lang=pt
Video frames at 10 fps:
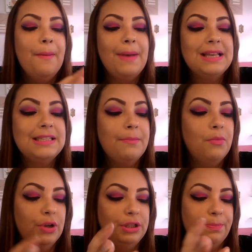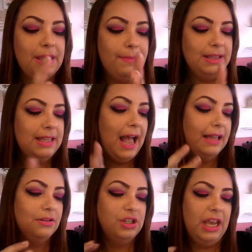Mas é muito
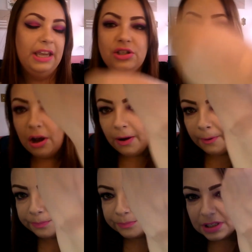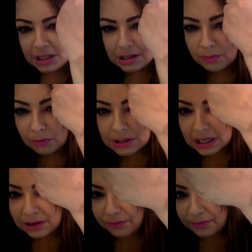pigmentado, gente, ó. Vocês vão
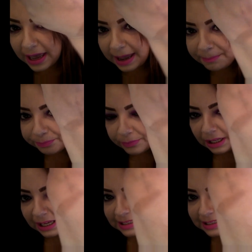conseguir ver por